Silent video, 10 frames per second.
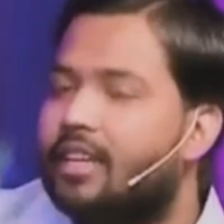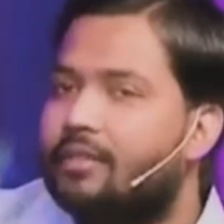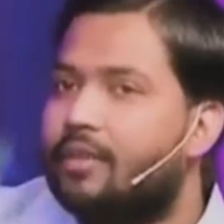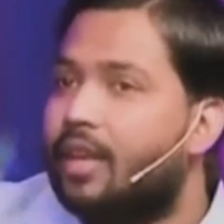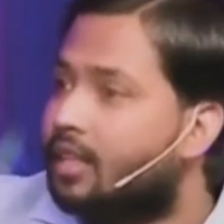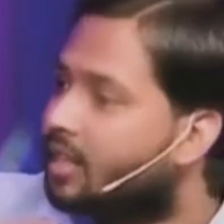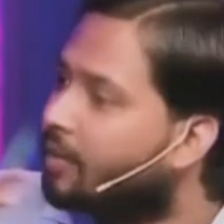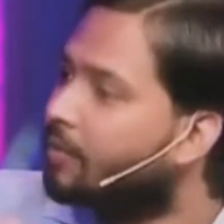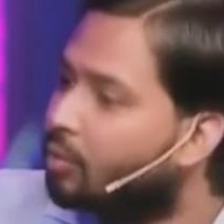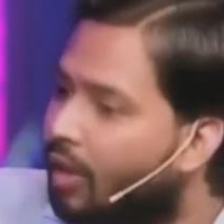है
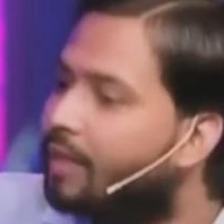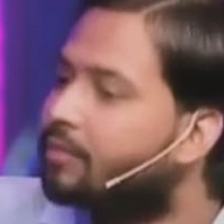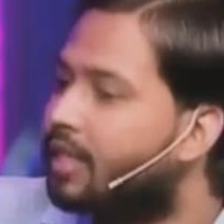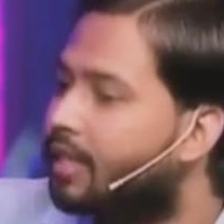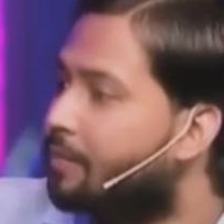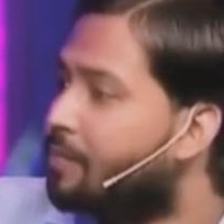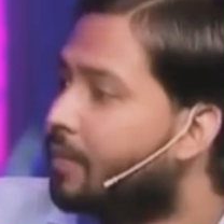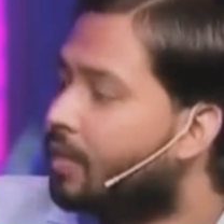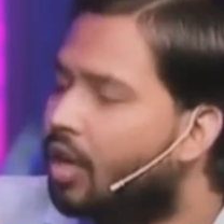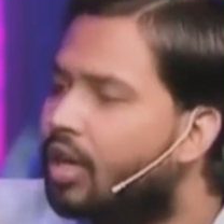जब हम गुलाम थे ना
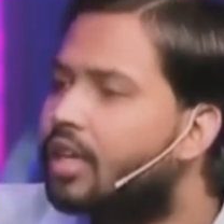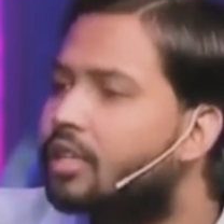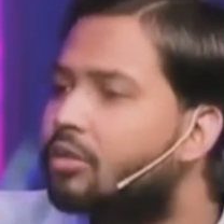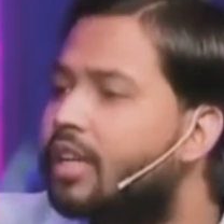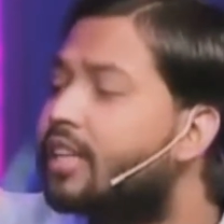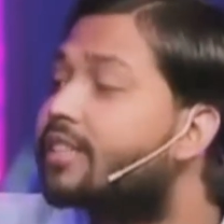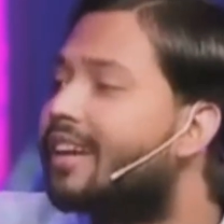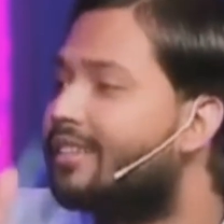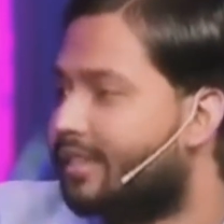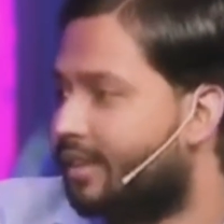तो अंग्रेजों ने एक
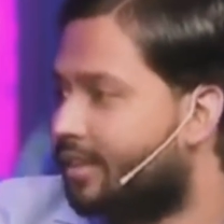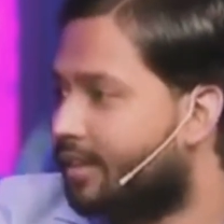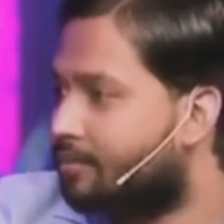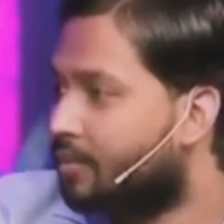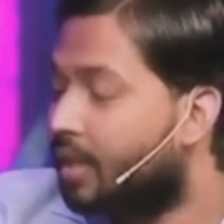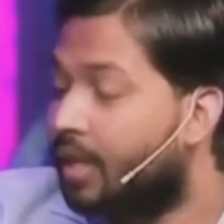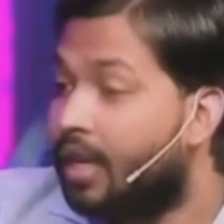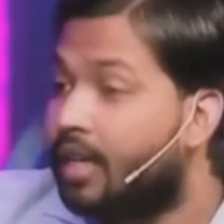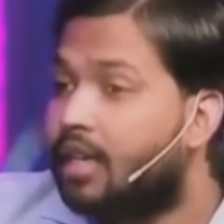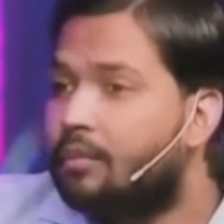चाल चला था
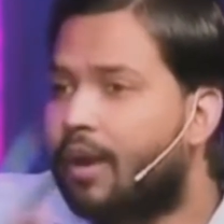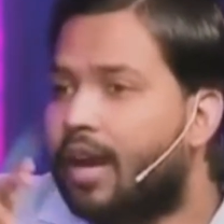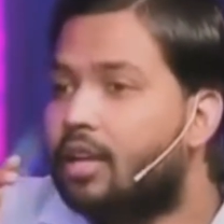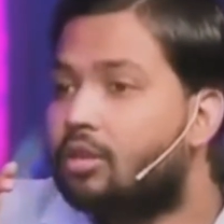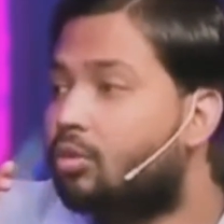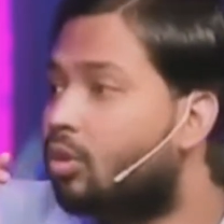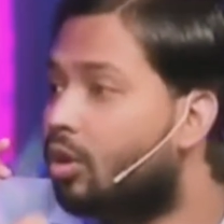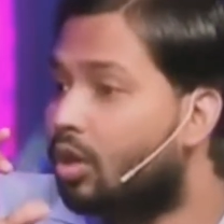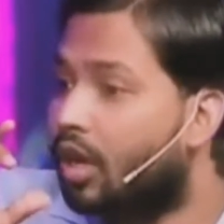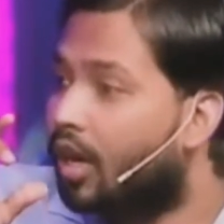कि भारत को
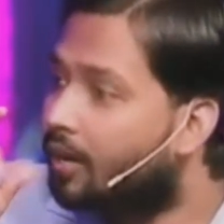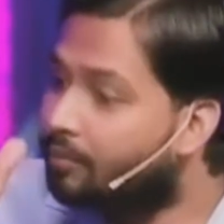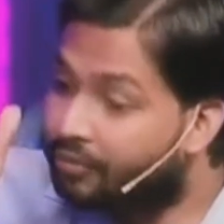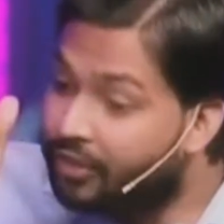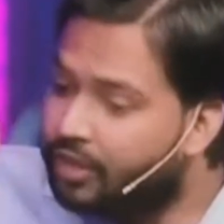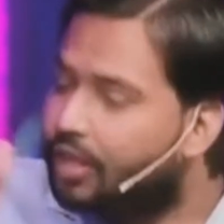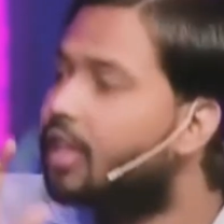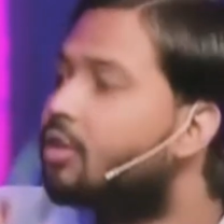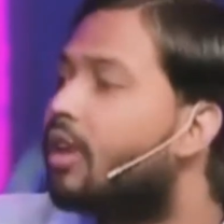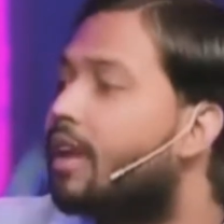हम
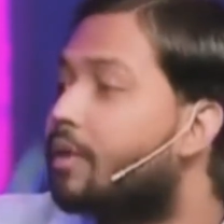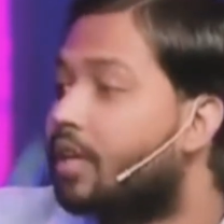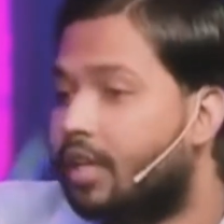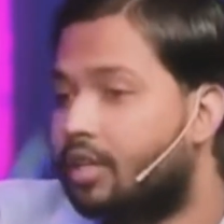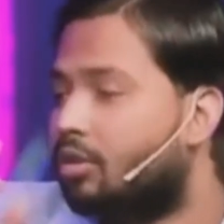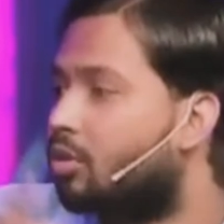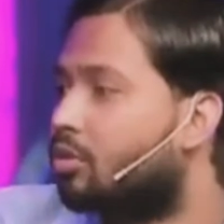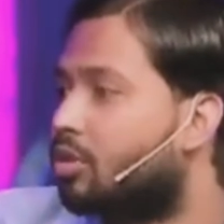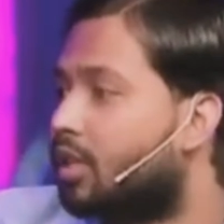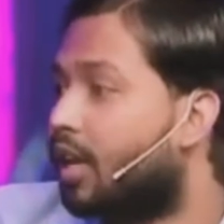फिजिकली गुलाम रखेंगे सौ
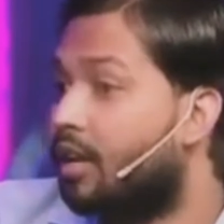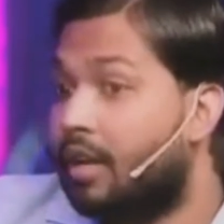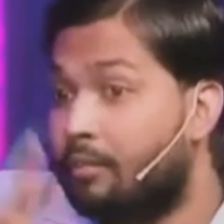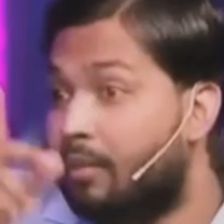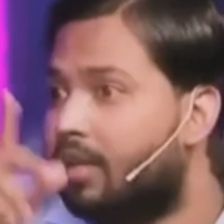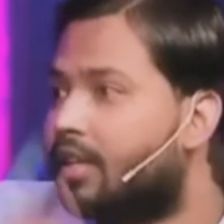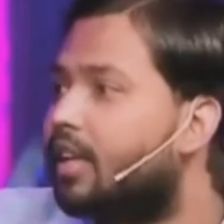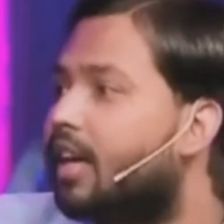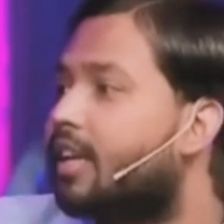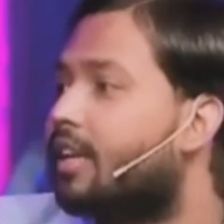दो सौ साल
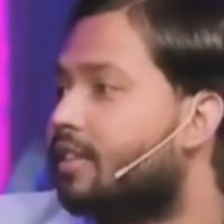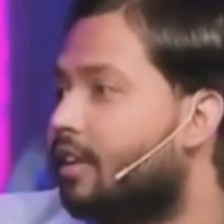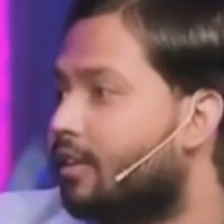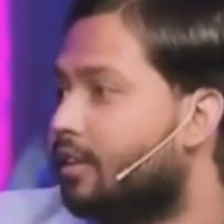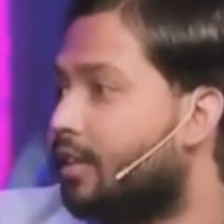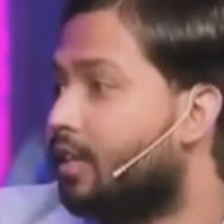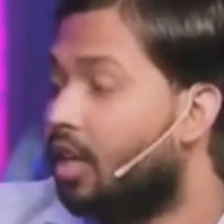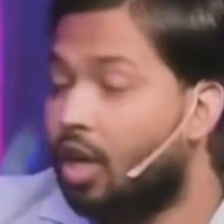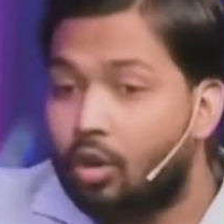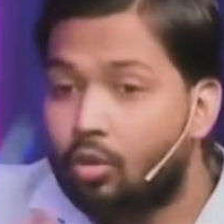मेंटली हजार साल कर देंगे
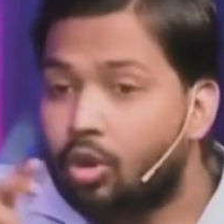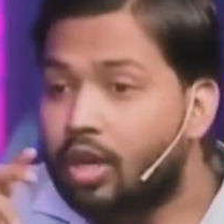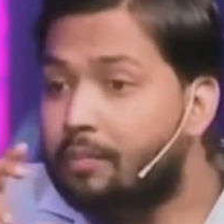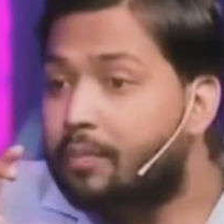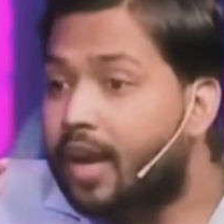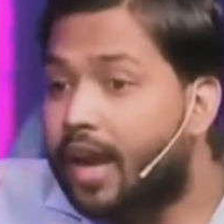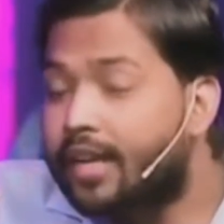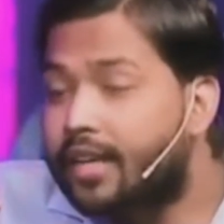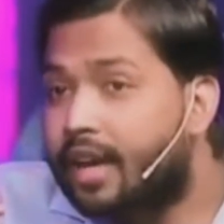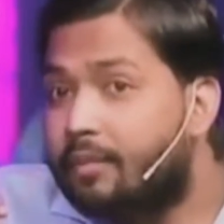उन्होंने
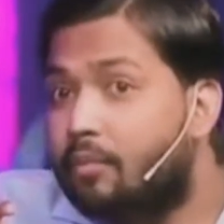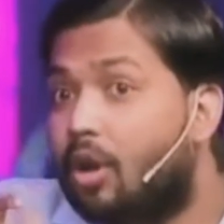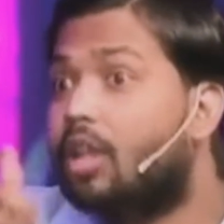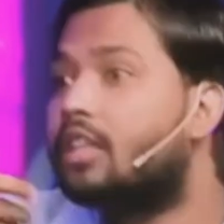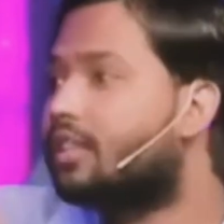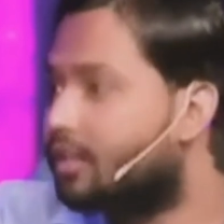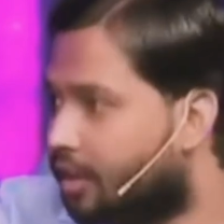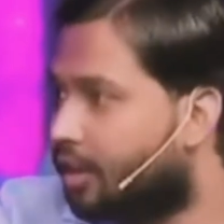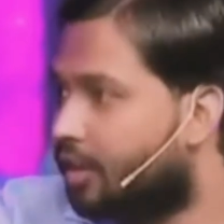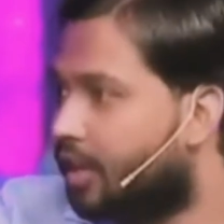पढ़ाई का मॉडल चेंज
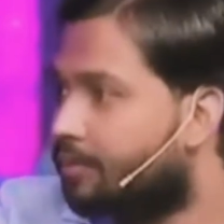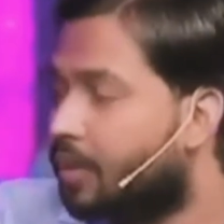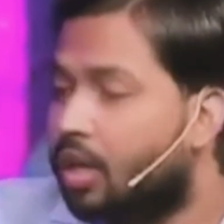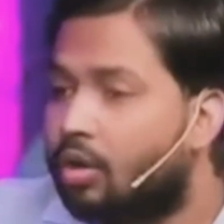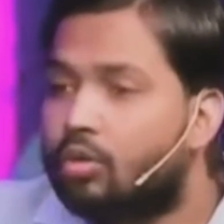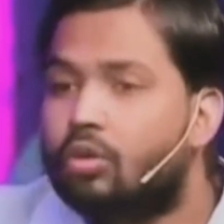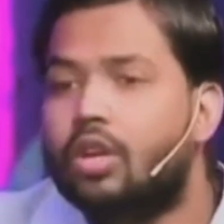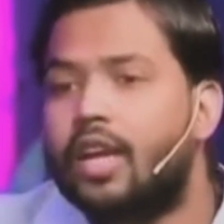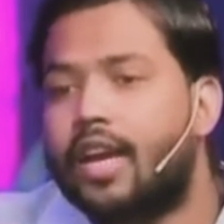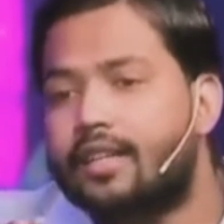कर दिया
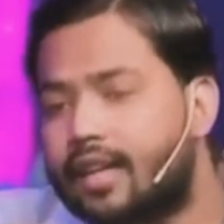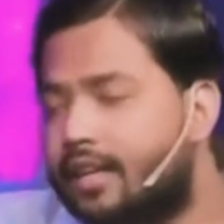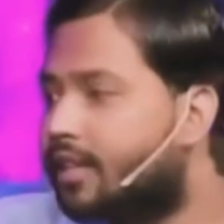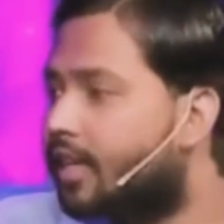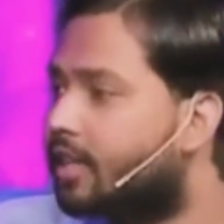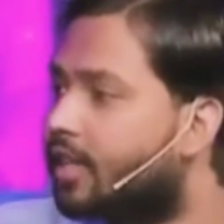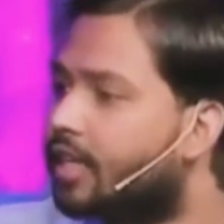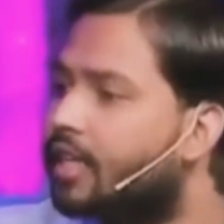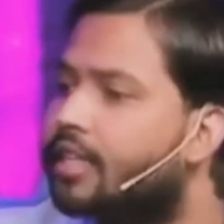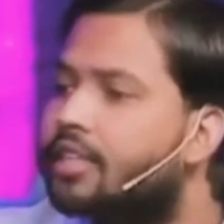उन्होंने ऐसा डिजाइन किया
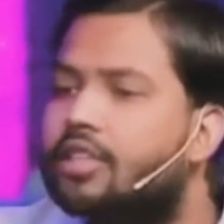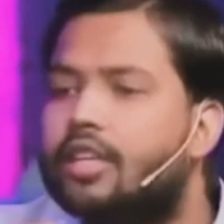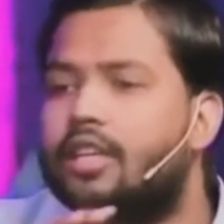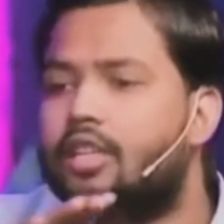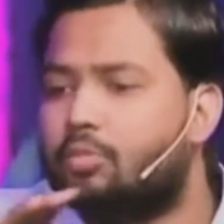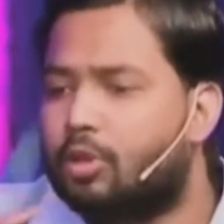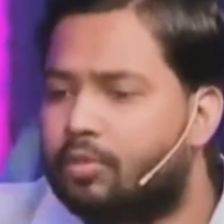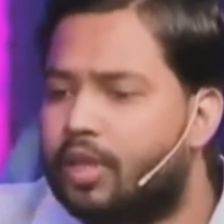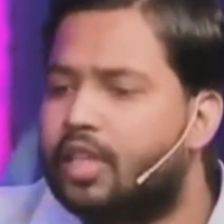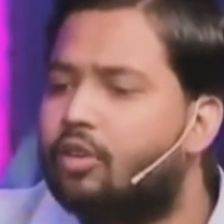कि ये टीचर की
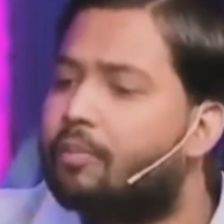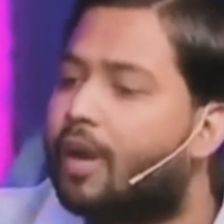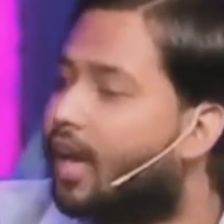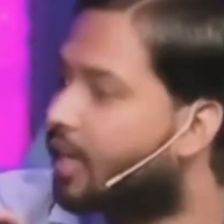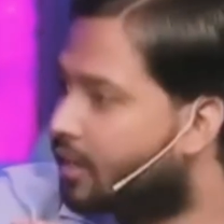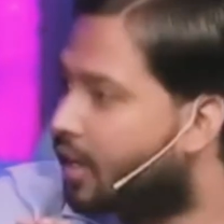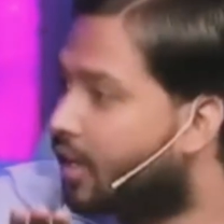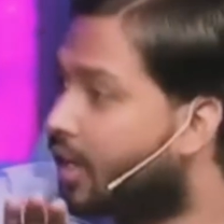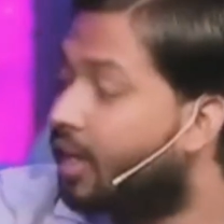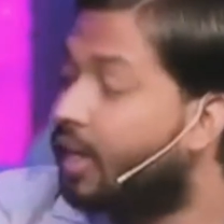रिस्पॉन्सिबिलिटी है वो पढ़ा के चला जाए